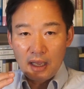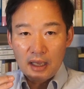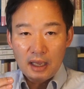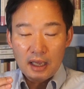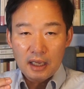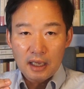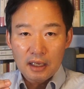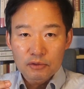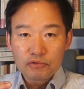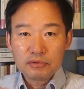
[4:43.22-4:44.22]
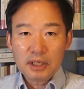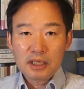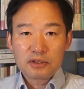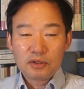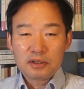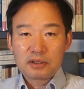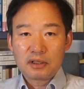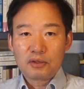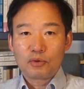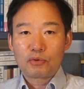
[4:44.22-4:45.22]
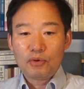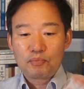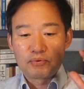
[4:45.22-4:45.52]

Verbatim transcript: 예, 국내에서는 그래놓고